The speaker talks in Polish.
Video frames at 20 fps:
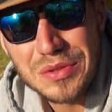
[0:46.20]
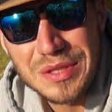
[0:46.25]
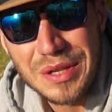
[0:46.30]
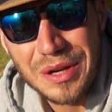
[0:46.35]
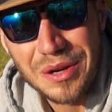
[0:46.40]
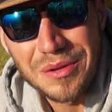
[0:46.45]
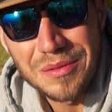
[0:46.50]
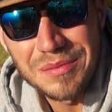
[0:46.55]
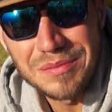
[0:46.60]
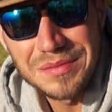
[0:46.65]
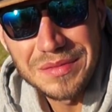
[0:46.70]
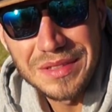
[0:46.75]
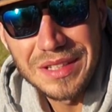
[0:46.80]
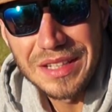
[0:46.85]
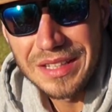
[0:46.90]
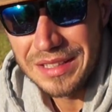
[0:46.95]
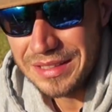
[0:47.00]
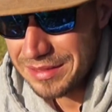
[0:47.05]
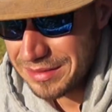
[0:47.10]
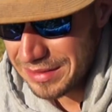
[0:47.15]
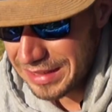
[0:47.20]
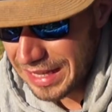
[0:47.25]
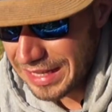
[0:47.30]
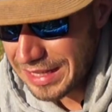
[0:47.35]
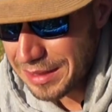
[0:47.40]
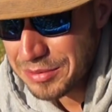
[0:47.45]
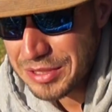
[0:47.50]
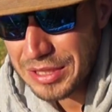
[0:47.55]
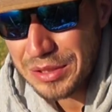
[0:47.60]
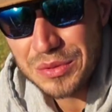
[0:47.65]
co? Ja
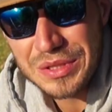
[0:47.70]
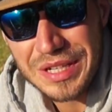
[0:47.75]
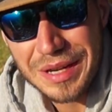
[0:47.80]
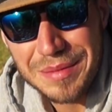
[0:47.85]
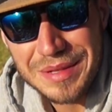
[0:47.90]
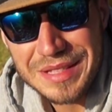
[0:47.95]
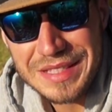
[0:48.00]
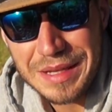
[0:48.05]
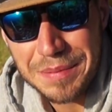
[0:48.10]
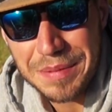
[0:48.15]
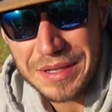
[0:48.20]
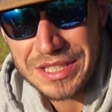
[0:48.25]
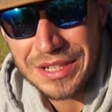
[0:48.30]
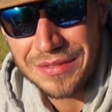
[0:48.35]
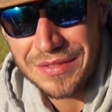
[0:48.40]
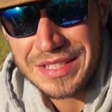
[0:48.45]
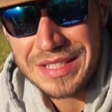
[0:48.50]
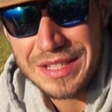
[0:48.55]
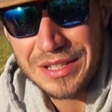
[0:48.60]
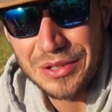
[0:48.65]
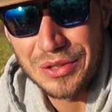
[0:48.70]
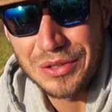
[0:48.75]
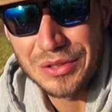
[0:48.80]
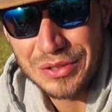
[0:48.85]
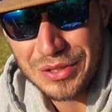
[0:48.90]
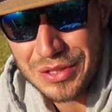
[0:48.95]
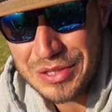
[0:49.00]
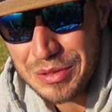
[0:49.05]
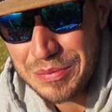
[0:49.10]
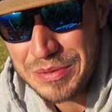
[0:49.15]
nie przedłużam, zapraszam Was tylko
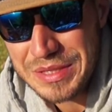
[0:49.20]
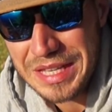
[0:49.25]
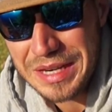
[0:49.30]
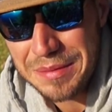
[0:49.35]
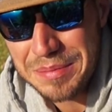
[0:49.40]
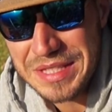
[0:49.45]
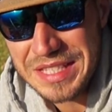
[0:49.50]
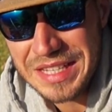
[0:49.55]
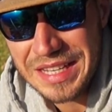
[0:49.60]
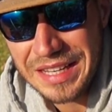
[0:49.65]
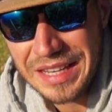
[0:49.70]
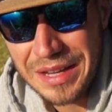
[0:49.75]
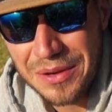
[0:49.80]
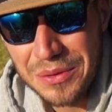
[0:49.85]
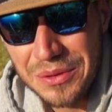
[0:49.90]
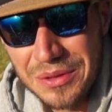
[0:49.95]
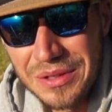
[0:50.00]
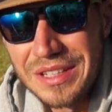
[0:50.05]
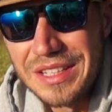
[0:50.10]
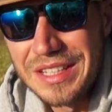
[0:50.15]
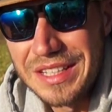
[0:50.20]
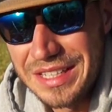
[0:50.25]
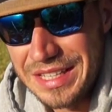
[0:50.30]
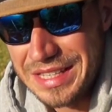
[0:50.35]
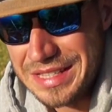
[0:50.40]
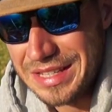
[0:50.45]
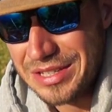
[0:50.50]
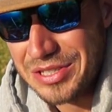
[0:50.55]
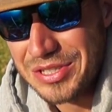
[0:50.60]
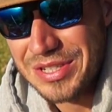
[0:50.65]
do subskrypcji kanału
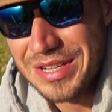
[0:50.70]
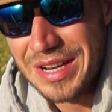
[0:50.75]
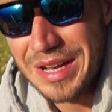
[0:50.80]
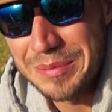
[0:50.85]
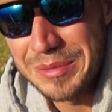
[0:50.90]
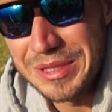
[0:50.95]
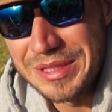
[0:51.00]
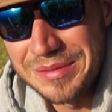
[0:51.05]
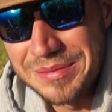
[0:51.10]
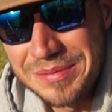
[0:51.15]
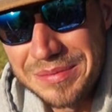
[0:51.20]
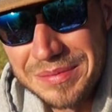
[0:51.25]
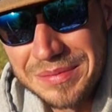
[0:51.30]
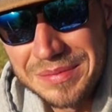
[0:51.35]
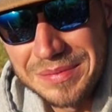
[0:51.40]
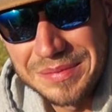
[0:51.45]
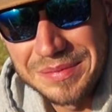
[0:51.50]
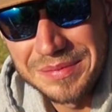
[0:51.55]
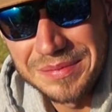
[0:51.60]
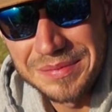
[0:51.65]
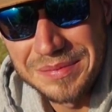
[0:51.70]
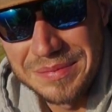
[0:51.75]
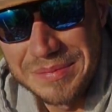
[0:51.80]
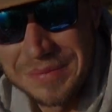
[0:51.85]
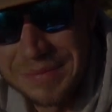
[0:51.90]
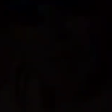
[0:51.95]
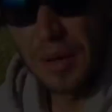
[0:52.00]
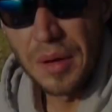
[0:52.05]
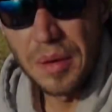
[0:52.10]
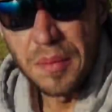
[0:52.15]
i zaczynamy.
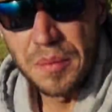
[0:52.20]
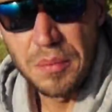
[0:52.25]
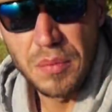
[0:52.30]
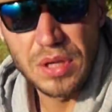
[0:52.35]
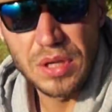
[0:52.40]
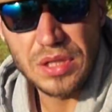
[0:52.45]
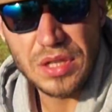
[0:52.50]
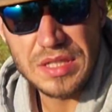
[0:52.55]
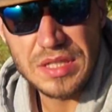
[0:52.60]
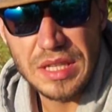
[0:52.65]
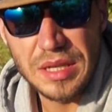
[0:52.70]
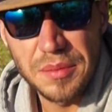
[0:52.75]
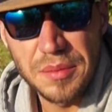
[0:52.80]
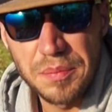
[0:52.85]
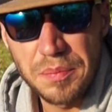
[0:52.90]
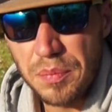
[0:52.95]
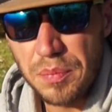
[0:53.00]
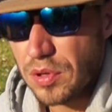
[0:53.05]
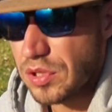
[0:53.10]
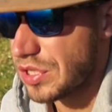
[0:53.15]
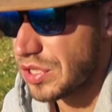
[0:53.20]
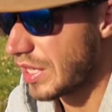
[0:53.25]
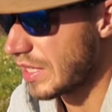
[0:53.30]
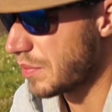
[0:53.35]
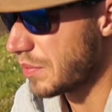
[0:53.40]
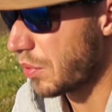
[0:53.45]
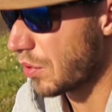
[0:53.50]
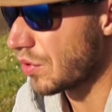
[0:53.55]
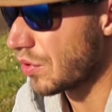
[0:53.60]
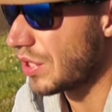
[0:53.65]
Moi drodzy,
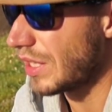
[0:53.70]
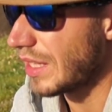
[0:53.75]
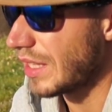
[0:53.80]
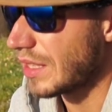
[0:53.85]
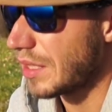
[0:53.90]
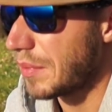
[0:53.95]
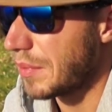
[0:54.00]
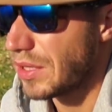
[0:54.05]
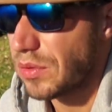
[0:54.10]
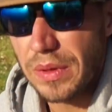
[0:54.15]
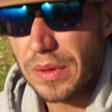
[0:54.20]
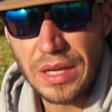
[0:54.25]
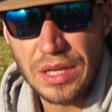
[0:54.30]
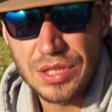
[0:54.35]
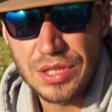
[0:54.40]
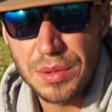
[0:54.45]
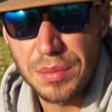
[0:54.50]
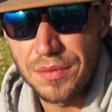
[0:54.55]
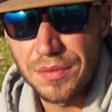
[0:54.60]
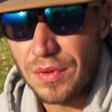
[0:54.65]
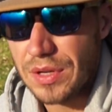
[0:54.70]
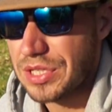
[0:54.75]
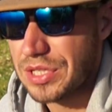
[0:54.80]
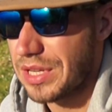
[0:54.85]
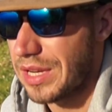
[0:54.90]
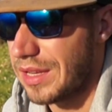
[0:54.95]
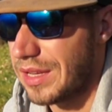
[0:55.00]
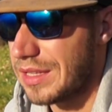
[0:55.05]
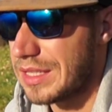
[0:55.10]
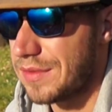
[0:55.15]
podczas poruszania tematu, jaki chciałbym
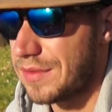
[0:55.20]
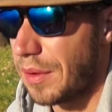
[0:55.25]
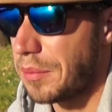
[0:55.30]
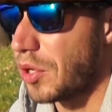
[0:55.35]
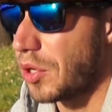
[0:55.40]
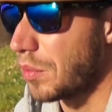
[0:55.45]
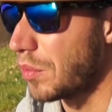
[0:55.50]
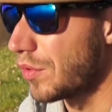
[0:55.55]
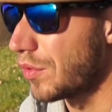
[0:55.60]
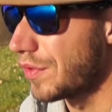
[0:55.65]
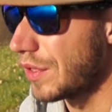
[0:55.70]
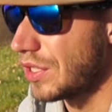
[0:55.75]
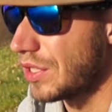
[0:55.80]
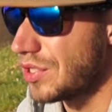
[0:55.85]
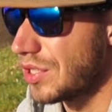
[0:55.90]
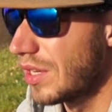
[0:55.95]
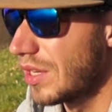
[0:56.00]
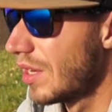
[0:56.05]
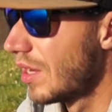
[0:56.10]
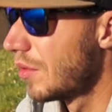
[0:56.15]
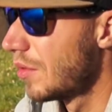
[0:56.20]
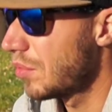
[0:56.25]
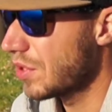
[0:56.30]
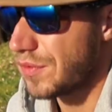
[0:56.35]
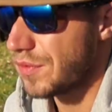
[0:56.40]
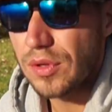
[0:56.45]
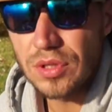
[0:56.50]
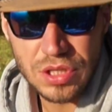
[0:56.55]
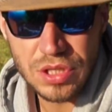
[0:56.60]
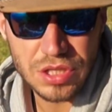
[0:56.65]
właśnie z Wami omówić,
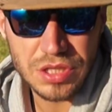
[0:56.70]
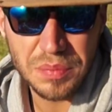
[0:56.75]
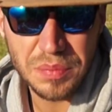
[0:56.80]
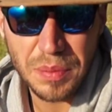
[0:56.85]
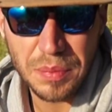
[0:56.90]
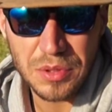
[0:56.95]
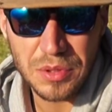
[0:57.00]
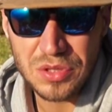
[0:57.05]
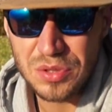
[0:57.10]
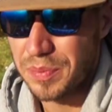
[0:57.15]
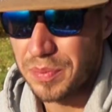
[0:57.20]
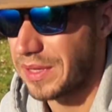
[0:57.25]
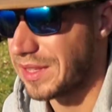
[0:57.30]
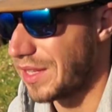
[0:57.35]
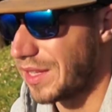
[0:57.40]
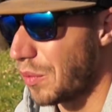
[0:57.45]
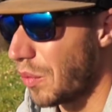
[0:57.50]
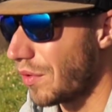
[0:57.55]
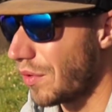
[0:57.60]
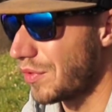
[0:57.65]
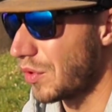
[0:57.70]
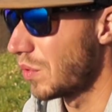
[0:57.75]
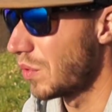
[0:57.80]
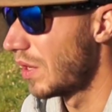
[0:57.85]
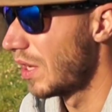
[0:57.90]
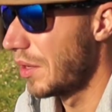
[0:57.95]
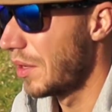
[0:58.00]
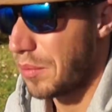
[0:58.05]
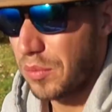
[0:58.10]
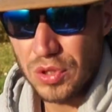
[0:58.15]
pozwólcie, że po prostu będę łowił,
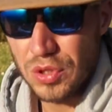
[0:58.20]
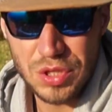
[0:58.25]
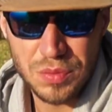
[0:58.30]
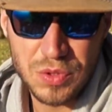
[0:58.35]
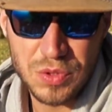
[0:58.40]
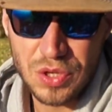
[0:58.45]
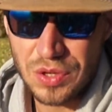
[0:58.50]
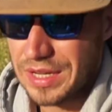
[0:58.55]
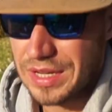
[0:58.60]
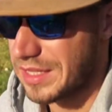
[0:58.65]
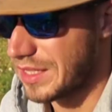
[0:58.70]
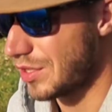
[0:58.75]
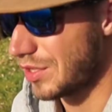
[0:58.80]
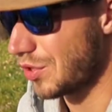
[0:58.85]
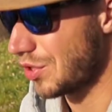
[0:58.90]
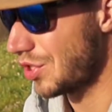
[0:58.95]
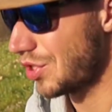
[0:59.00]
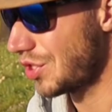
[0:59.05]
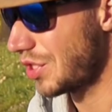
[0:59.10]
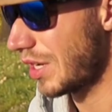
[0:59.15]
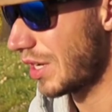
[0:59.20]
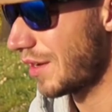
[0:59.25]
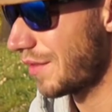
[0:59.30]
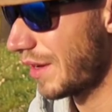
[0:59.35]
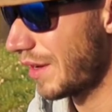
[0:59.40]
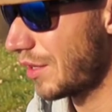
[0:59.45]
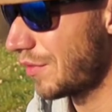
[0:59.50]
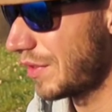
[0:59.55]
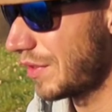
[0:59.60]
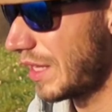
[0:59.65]
może przy okazji coś się
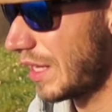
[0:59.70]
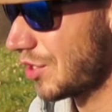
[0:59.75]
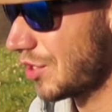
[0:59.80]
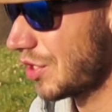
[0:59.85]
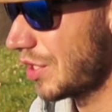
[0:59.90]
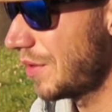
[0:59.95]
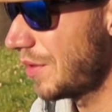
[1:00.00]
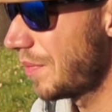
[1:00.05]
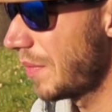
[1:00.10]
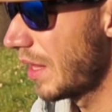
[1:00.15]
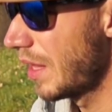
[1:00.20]
ciekawego wydarzy,